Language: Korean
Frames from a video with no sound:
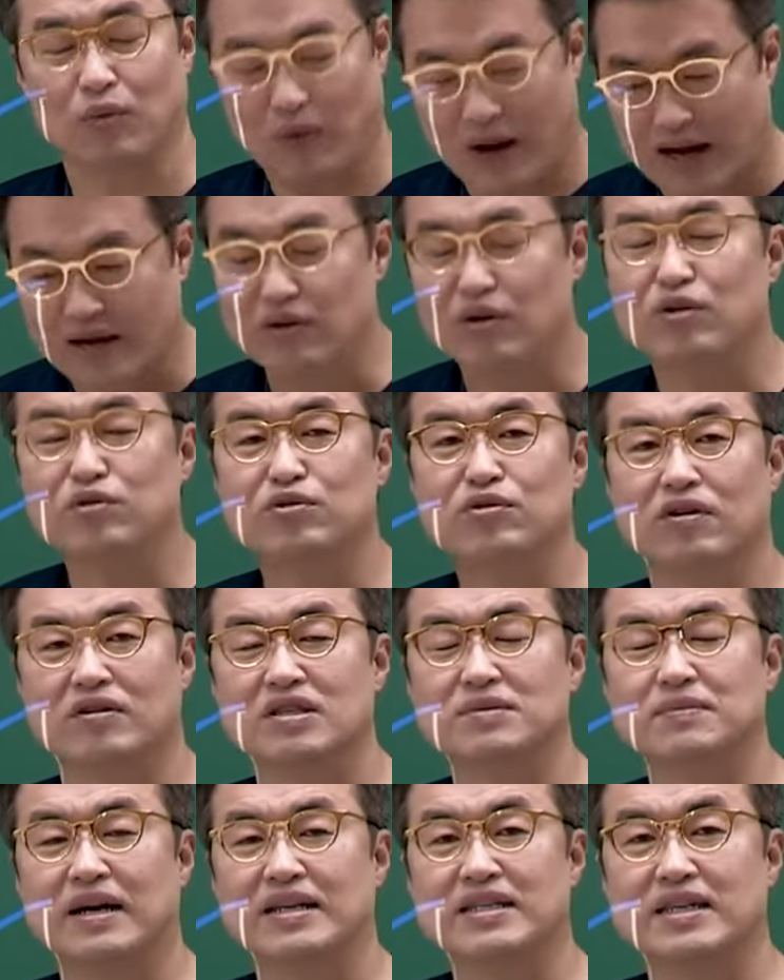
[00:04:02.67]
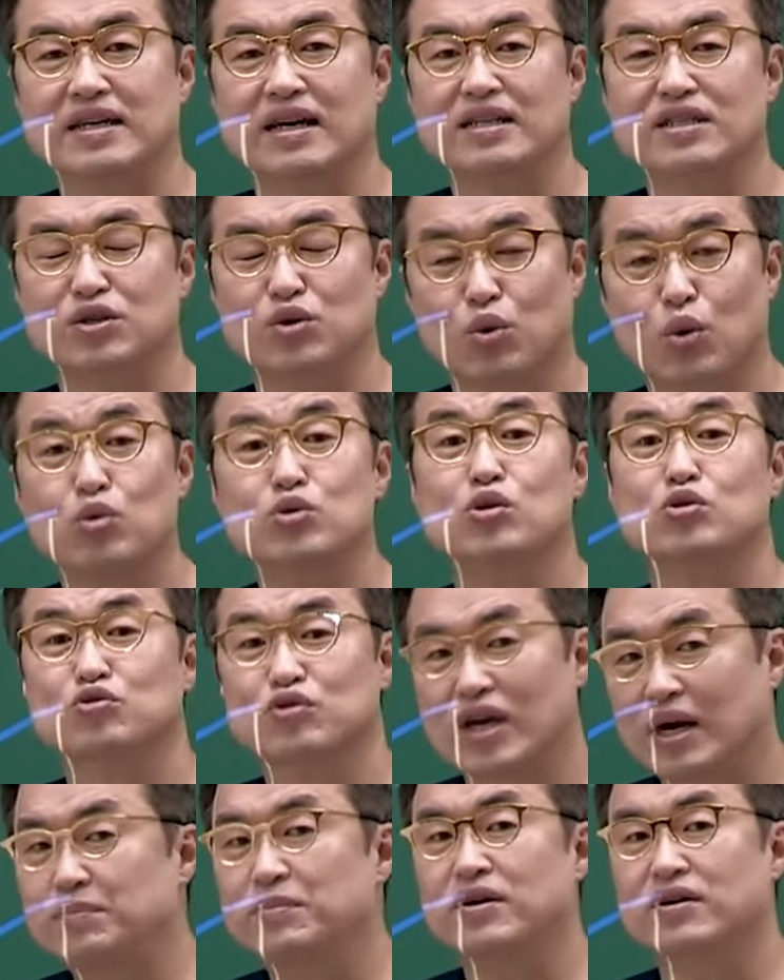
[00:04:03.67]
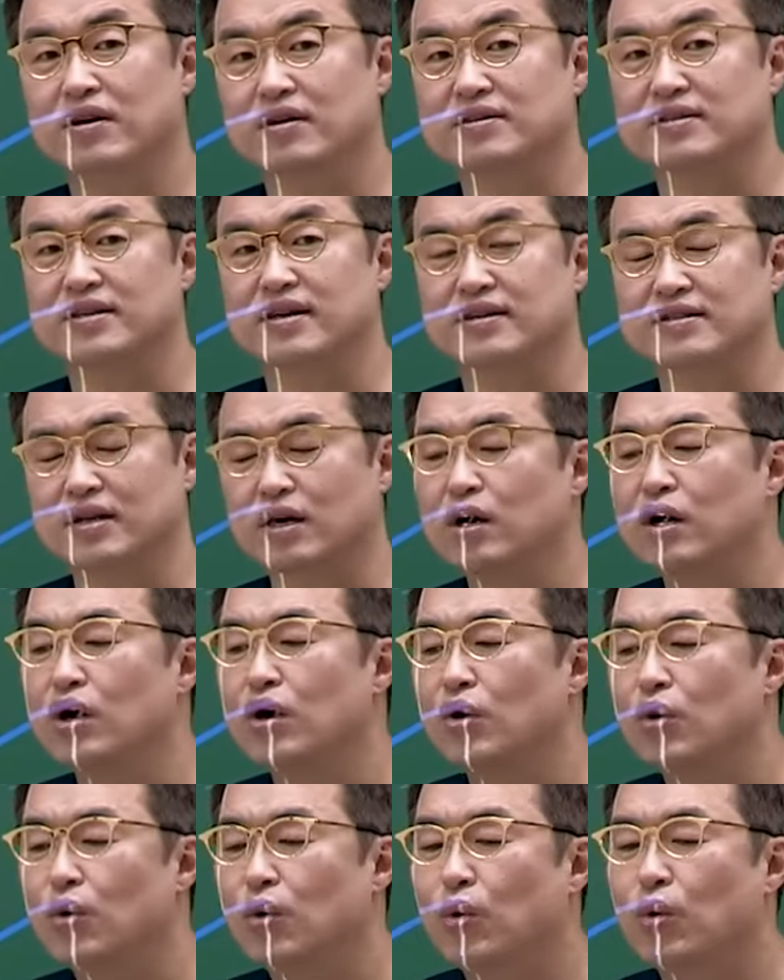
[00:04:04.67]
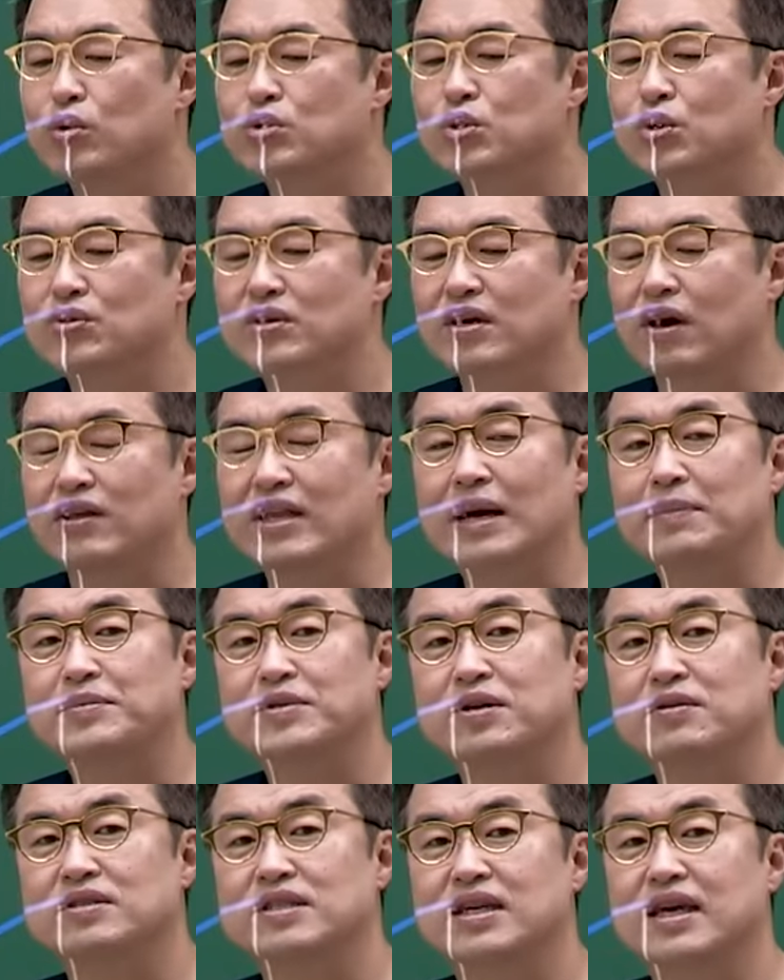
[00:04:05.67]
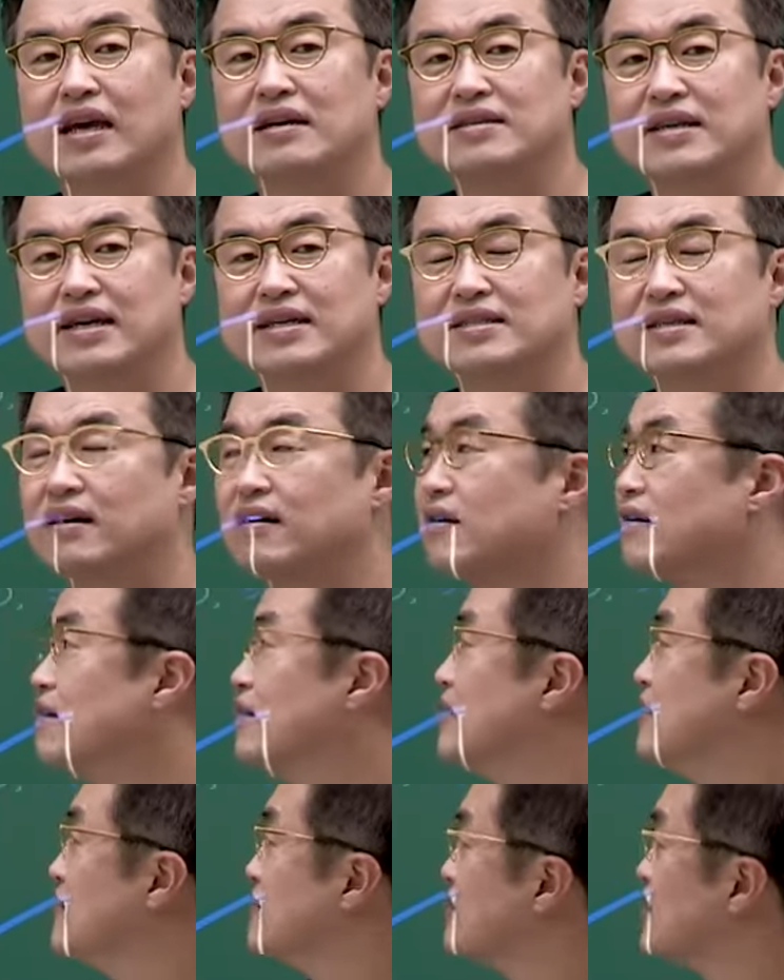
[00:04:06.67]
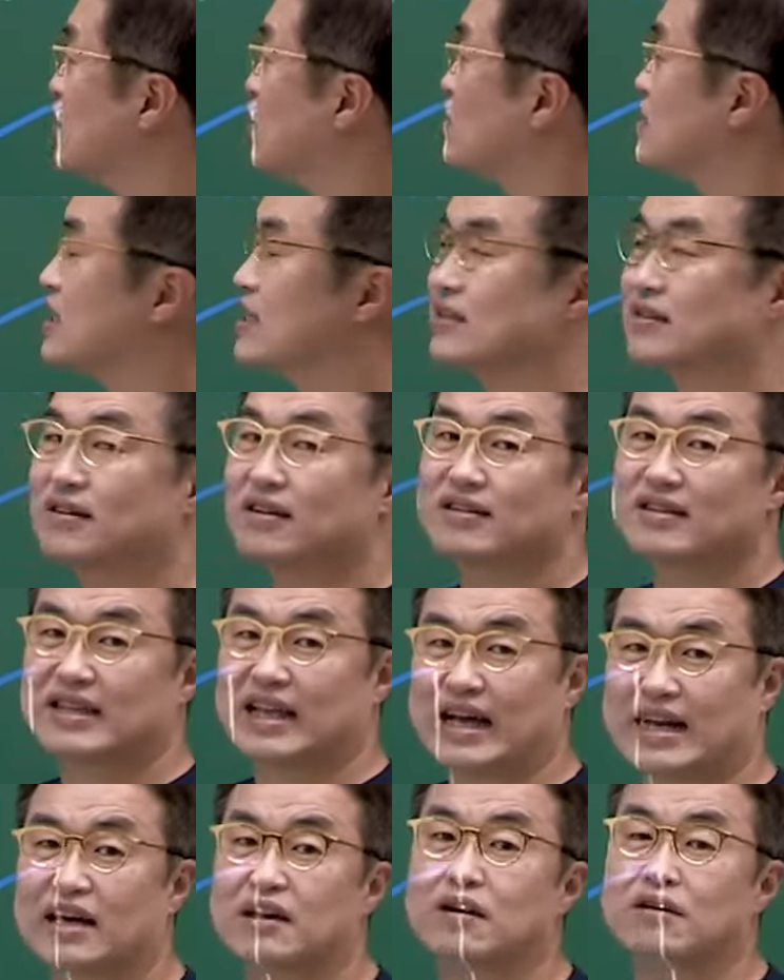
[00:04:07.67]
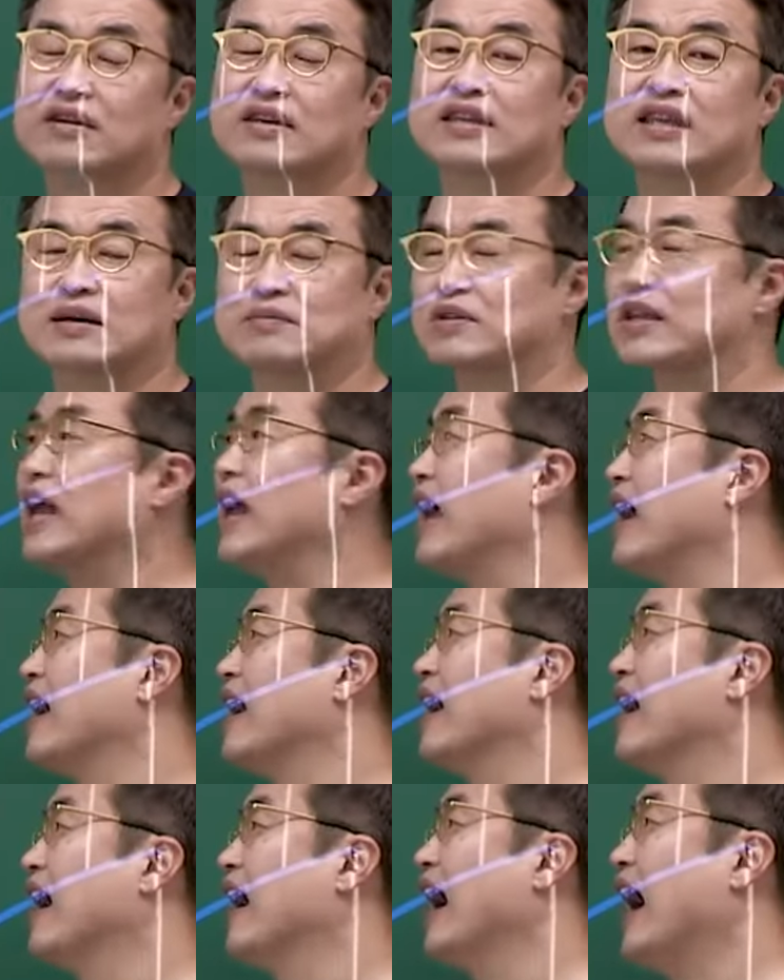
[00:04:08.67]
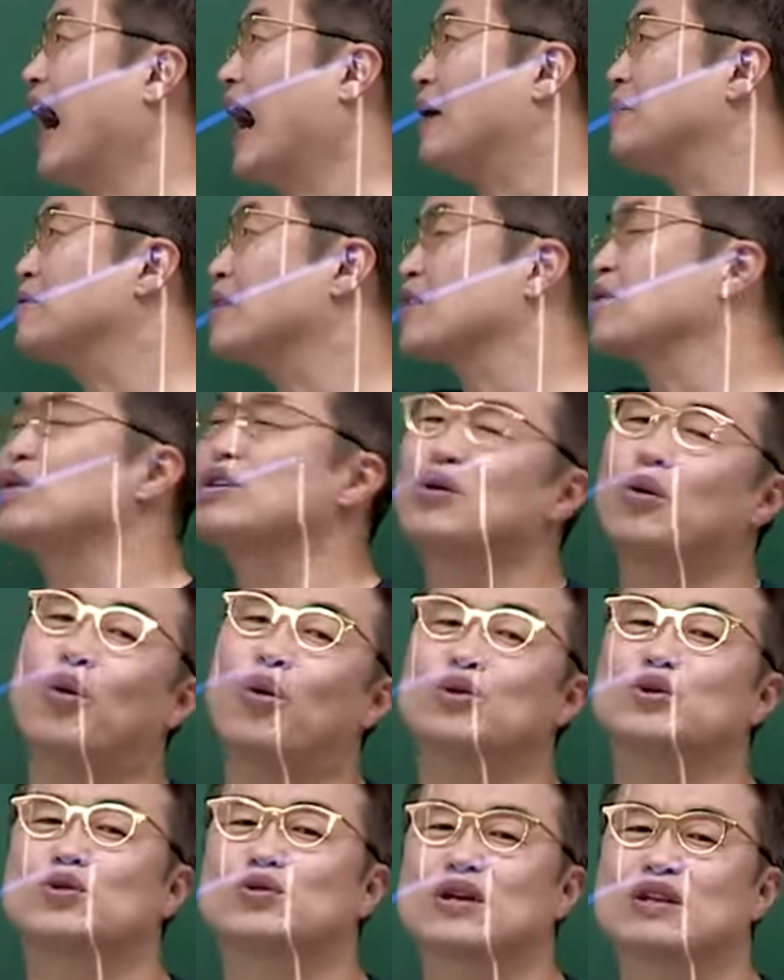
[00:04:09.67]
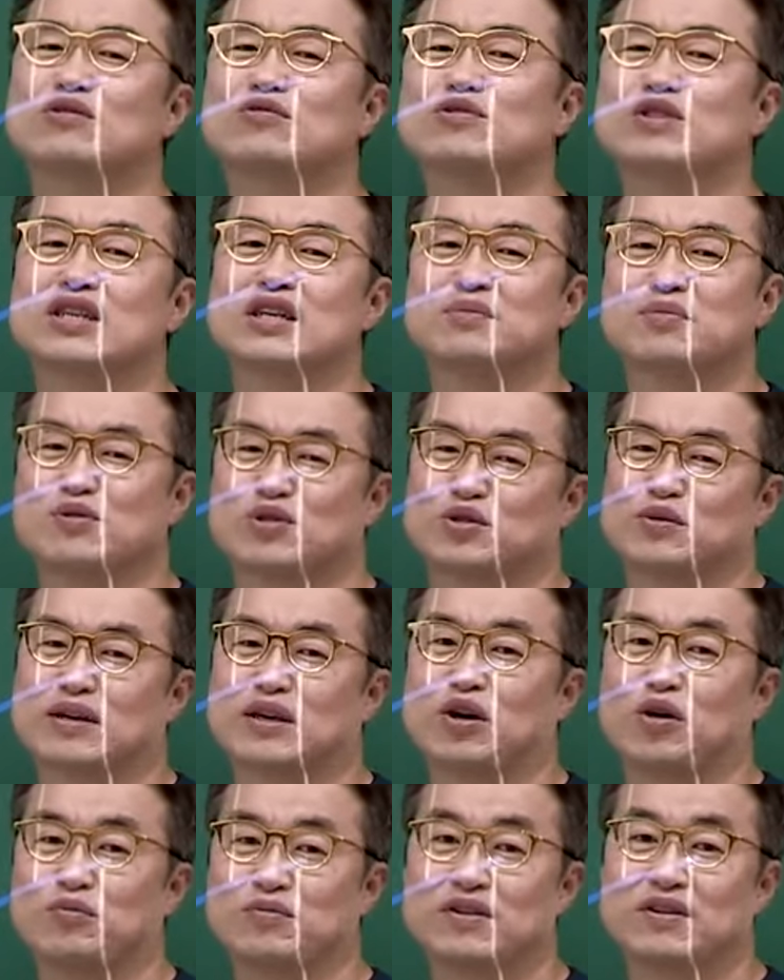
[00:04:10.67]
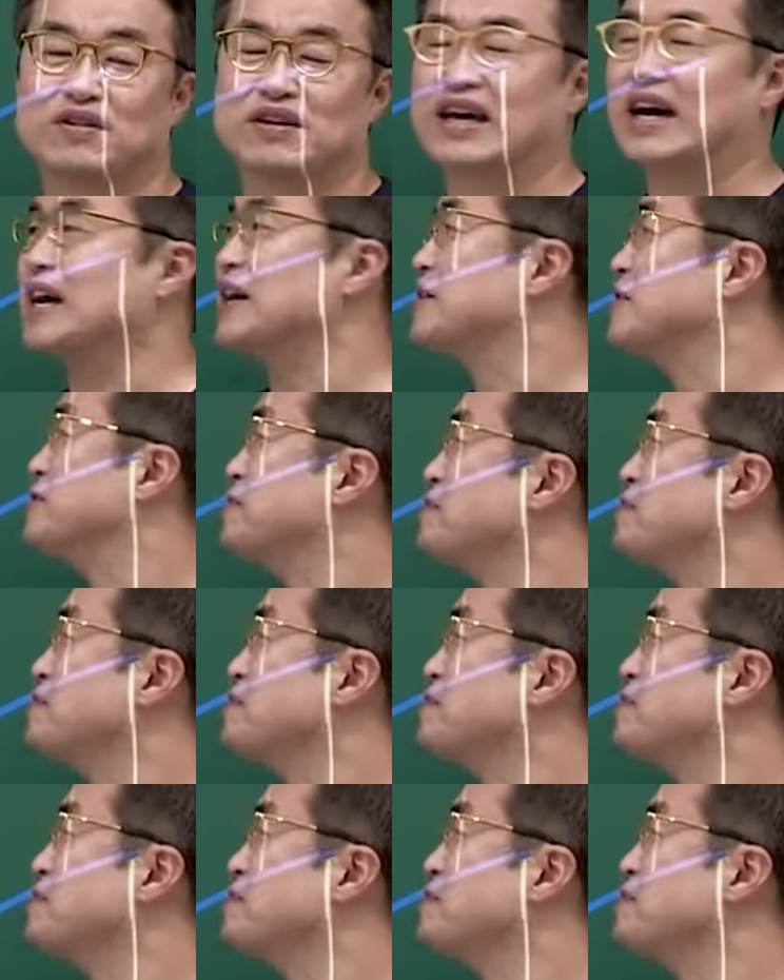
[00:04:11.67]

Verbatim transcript: 왕건도 역시 마찬가지로 호족 중에 한 명이었어요. 그래서 호족 연합 정책에 의해서 세워진 그런 나라였기 때문에 아무래도 이 호족들의 눈치를 볼 수밖에 없는 거라.